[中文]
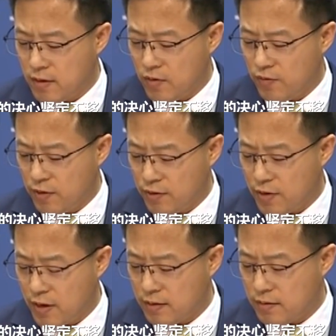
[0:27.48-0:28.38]
我奉
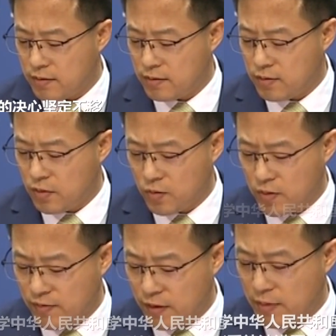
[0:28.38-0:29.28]
劝有
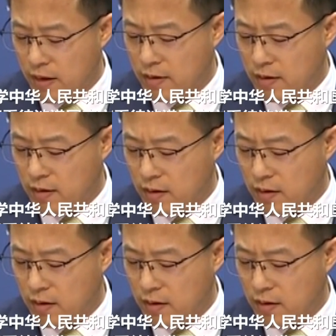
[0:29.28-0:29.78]
关方面。